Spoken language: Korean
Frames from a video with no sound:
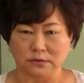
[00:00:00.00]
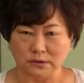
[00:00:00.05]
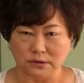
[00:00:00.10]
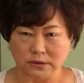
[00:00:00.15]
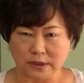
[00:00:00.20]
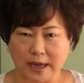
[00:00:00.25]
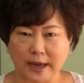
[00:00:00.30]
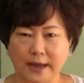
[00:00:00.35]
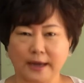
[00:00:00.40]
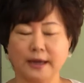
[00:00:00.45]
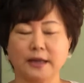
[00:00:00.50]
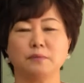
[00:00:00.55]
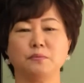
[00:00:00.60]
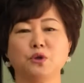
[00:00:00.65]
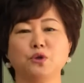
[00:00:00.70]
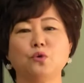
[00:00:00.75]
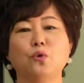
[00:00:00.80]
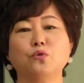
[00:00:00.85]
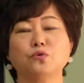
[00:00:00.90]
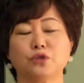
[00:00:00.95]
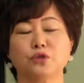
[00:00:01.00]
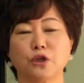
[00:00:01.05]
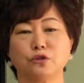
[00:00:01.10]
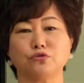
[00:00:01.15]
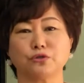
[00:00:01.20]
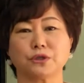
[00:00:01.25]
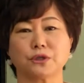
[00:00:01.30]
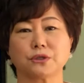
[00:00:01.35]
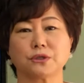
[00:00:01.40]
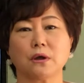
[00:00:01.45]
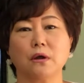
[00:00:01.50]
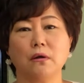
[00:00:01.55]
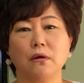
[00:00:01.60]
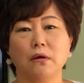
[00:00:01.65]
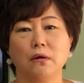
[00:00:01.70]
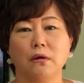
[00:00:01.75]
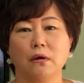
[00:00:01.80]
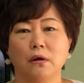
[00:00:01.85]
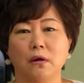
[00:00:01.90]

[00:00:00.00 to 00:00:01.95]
하나님이 용서해 주셔서